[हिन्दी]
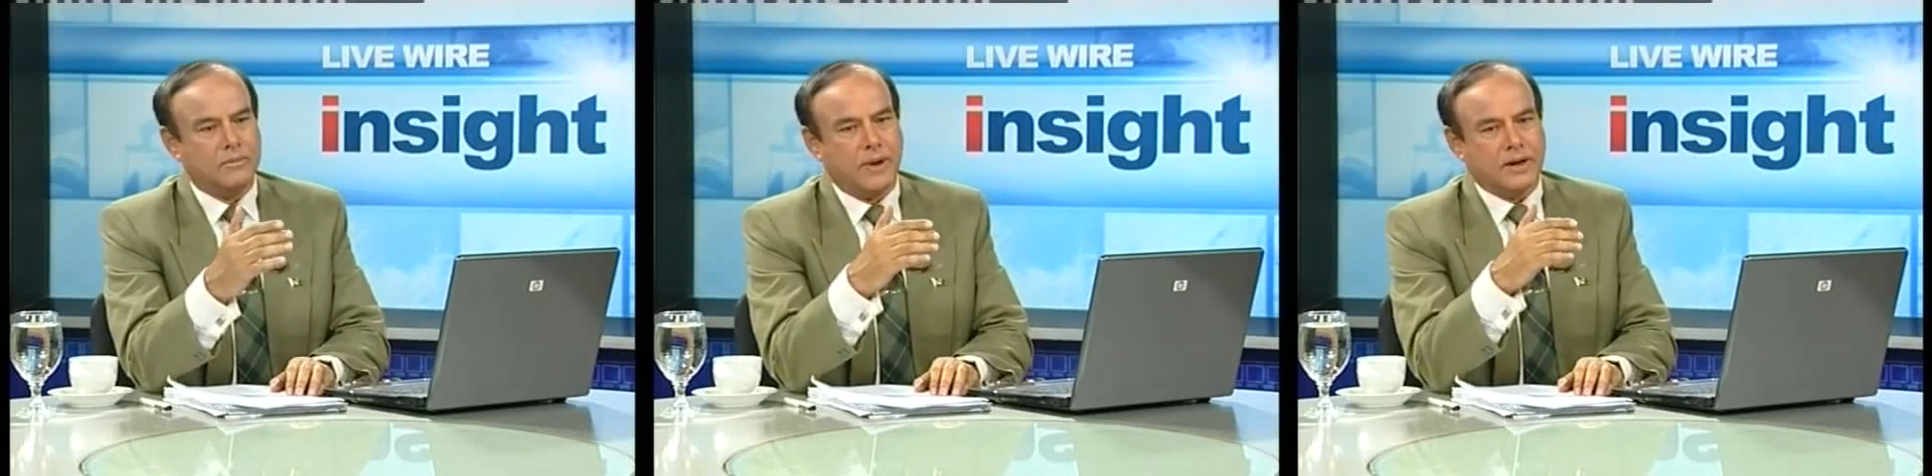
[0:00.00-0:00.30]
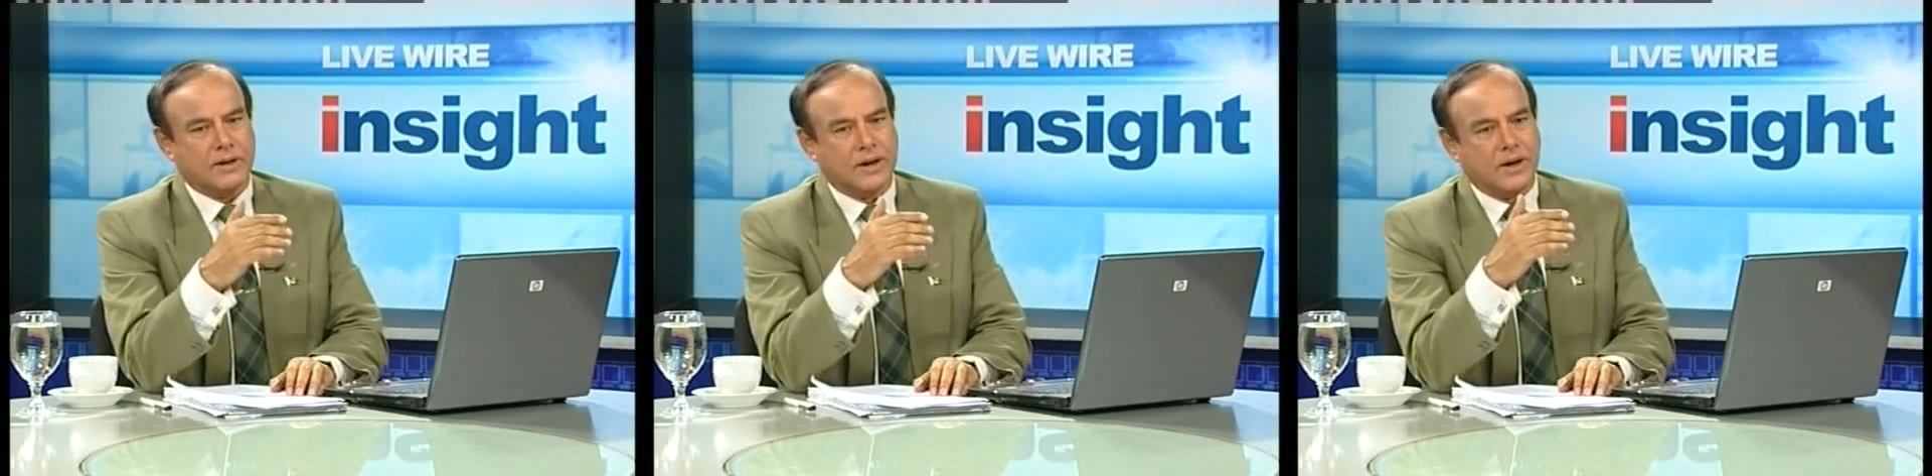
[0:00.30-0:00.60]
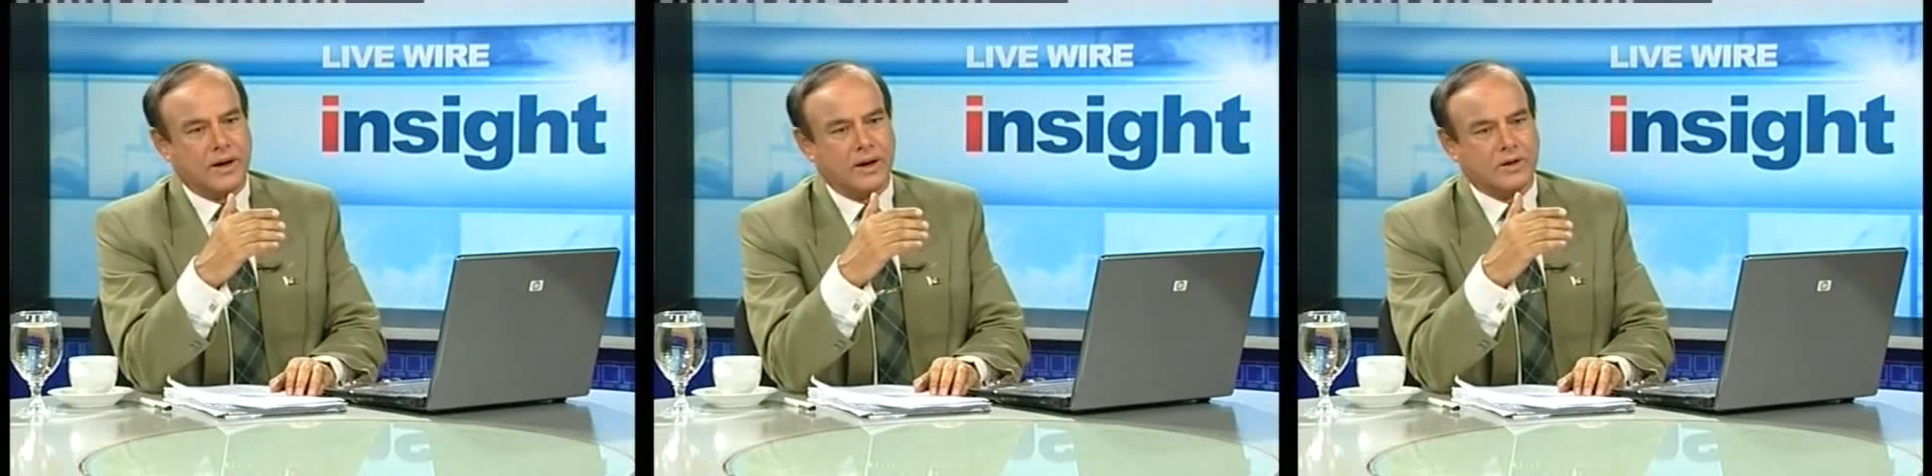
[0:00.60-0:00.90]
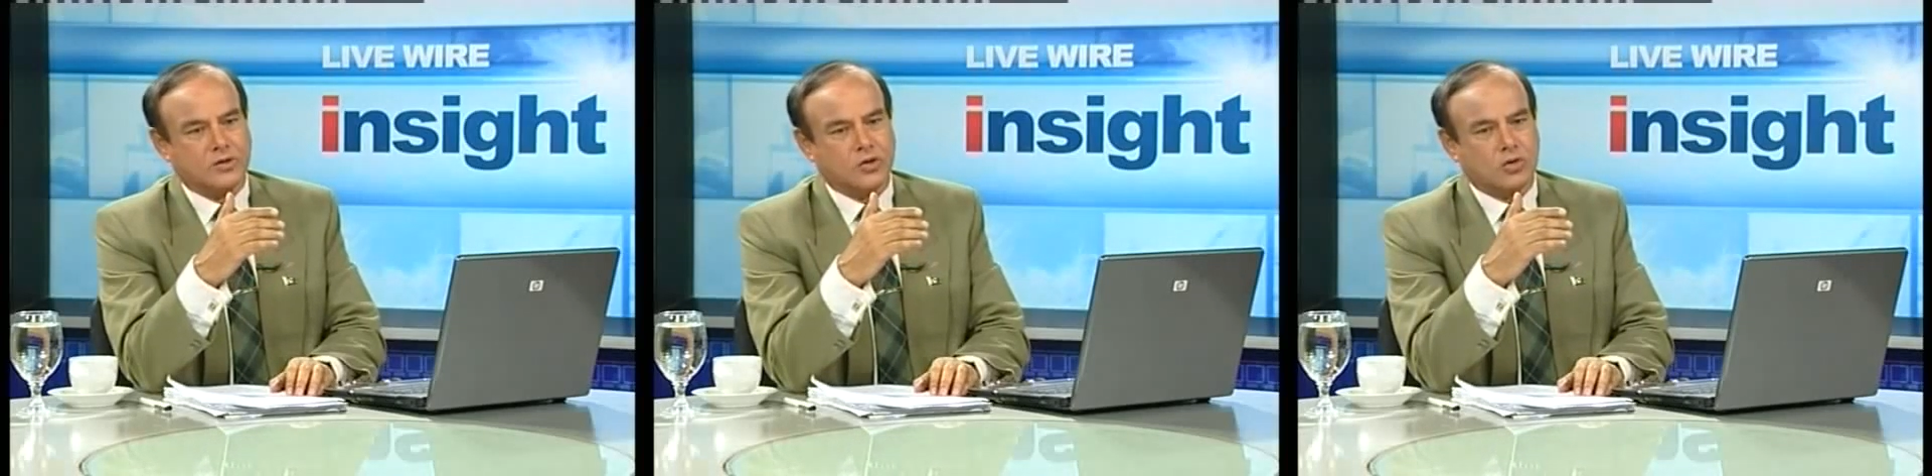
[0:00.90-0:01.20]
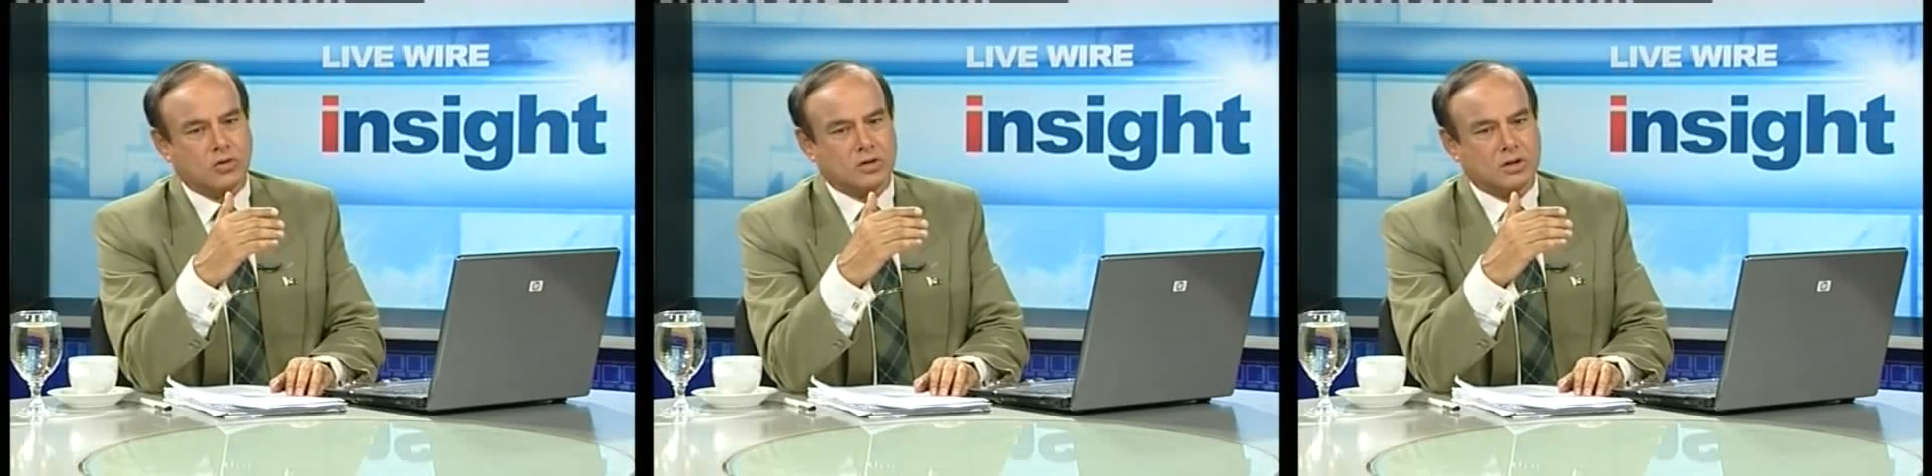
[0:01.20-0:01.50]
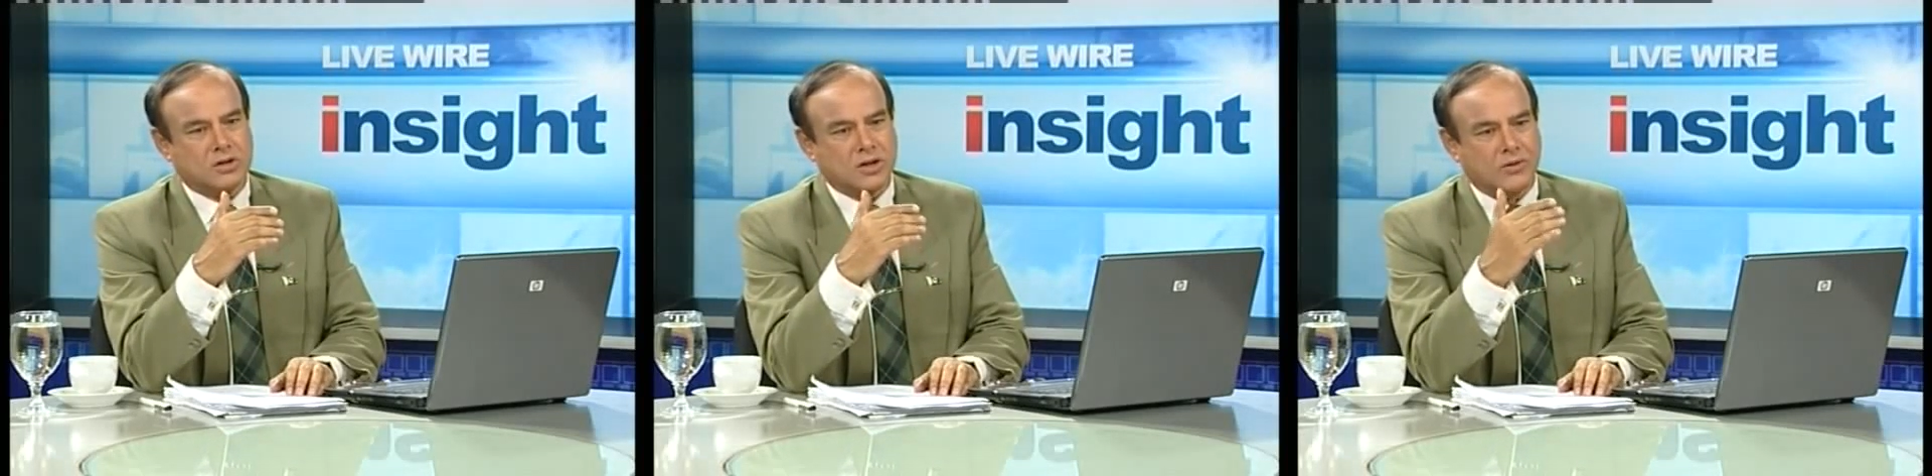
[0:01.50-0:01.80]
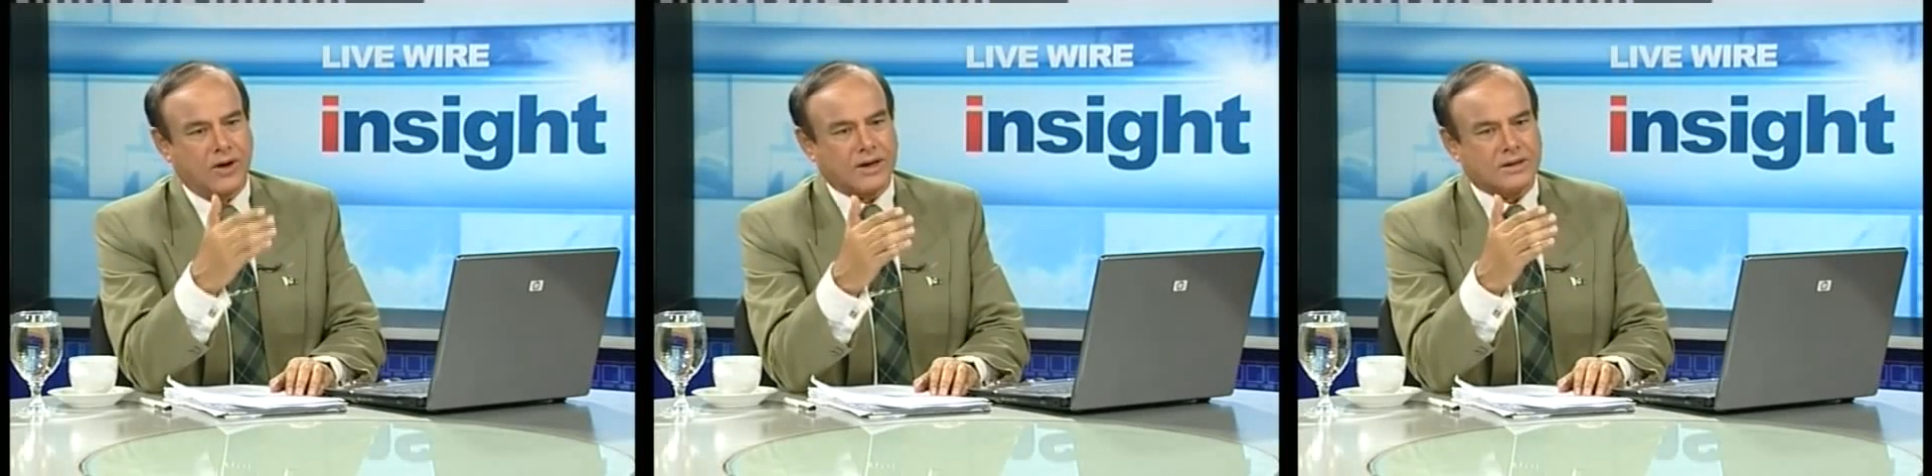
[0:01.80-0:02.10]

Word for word: बट uh, जो कुछ शिनवा के